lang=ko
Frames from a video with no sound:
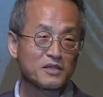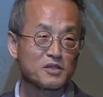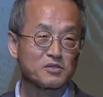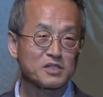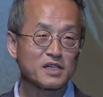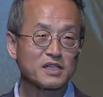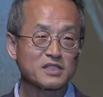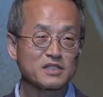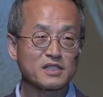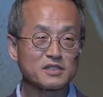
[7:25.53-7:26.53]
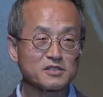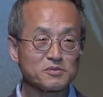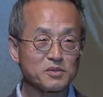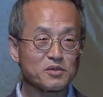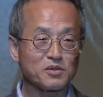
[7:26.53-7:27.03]
경제학 하시지
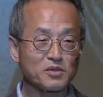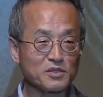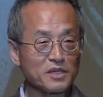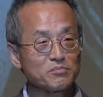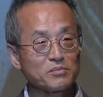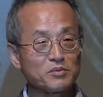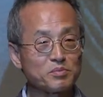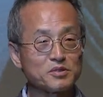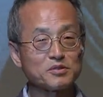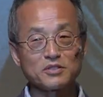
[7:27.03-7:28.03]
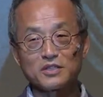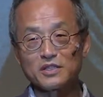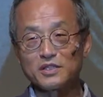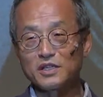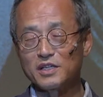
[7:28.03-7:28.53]
않았으면 거의 못 보셨을
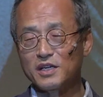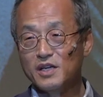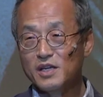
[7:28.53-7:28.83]
텐데